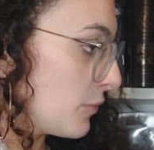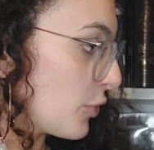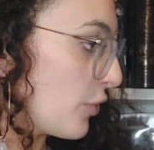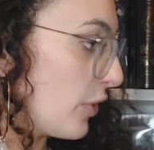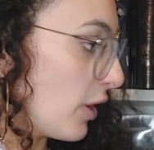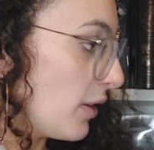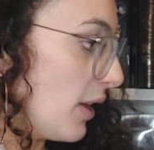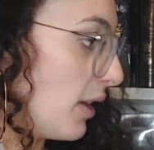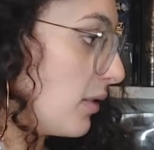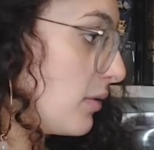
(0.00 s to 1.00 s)
Tu veux sortir
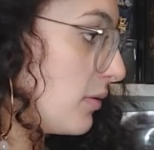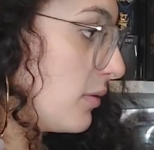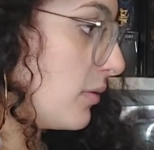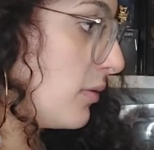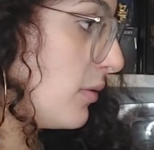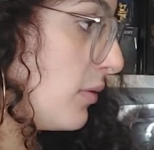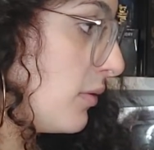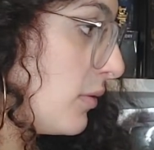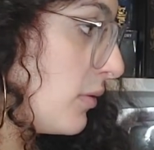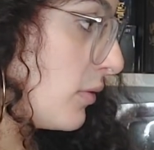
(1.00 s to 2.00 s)

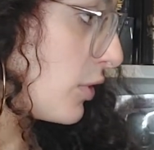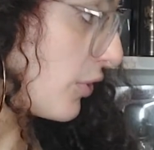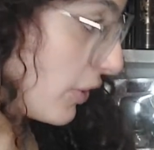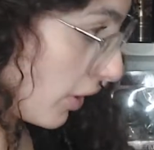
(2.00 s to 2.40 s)
tu veux